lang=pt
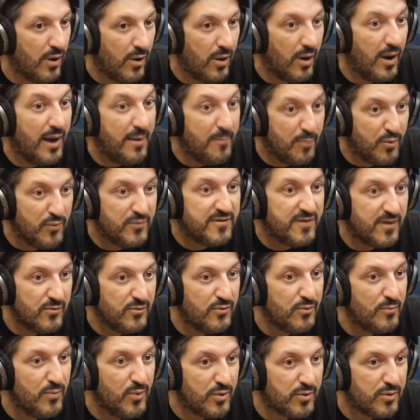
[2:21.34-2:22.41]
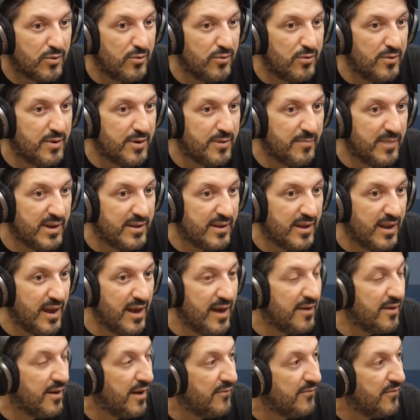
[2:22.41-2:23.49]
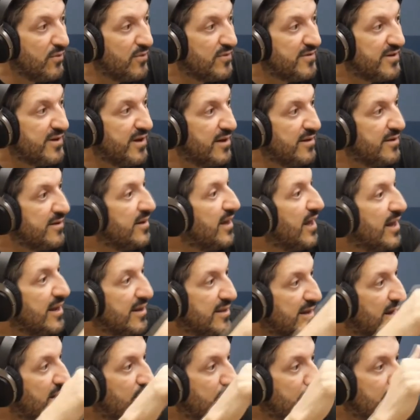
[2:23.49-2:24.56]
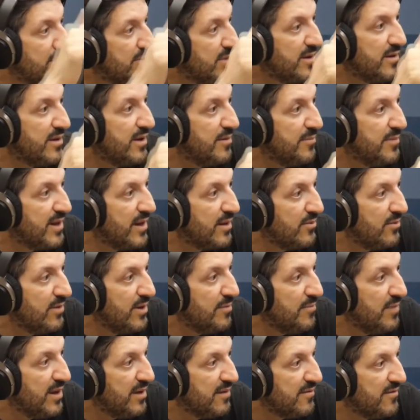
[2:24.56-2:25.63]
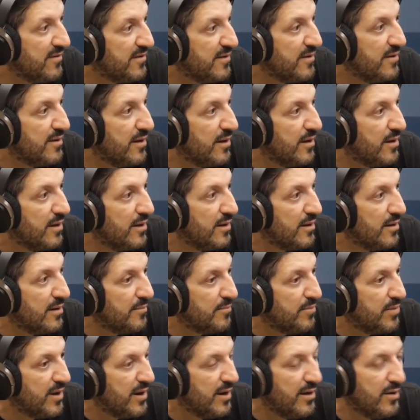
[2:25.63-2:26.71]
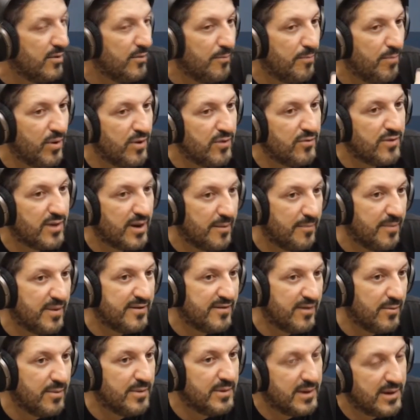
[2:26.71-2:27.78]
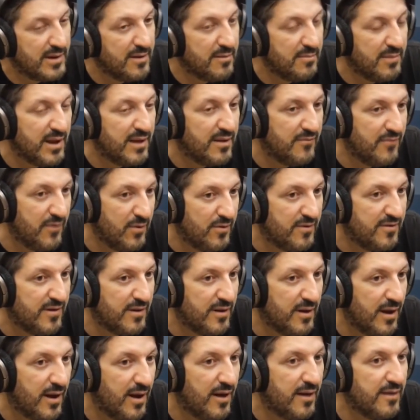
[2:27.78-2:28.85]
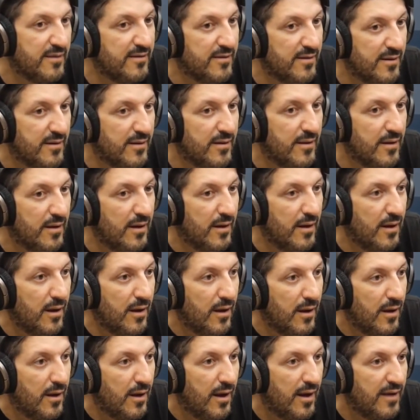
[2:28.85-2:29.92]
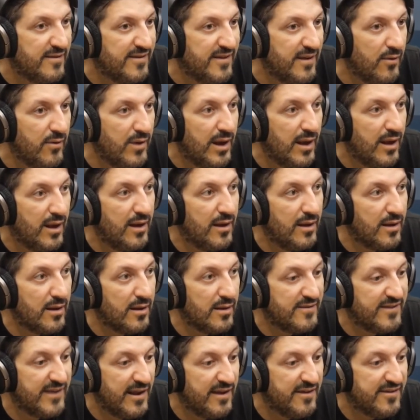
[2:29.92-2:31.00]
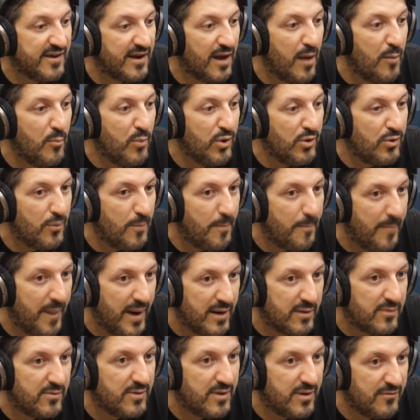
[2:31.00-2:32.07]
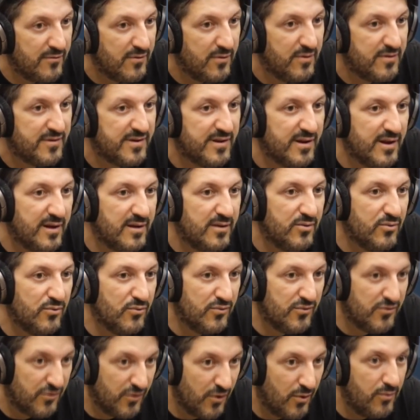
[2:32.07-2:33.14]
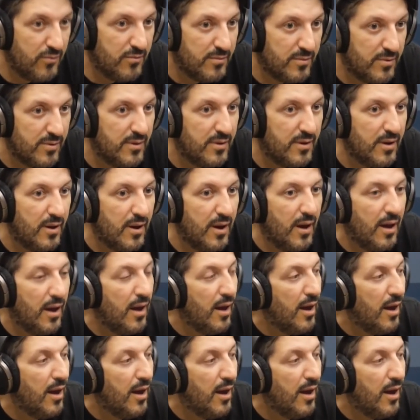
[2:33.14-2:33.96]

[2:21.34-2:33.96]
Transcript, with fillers: a, a, impulsão do motor mantém a, a, velocidade dele até um determinado limite. Uh, porque ele não pode ultrapassar uma determinada velocidade. Ah, é que não. acontece se ele, é, senão ele, ele, se ele chegar muito perto da velocidade do som, ah